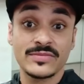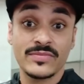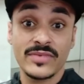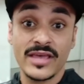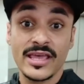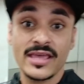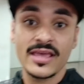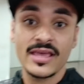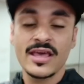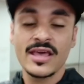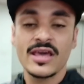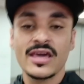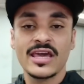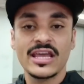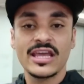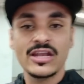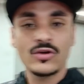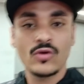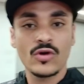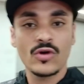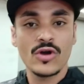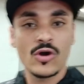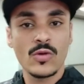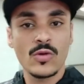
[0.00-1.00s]
bem.
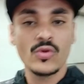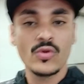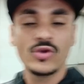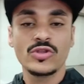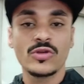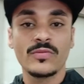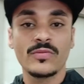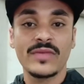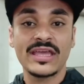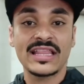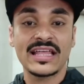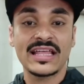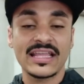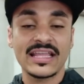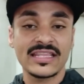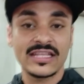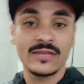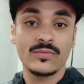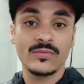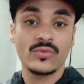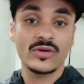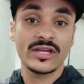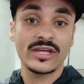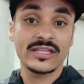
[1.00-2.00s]
Ele correu muito bem lá na
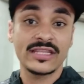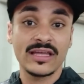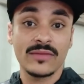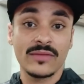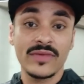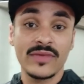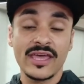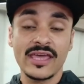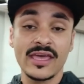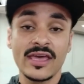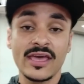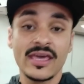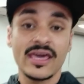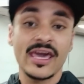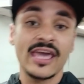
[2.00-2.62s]
tribuna também.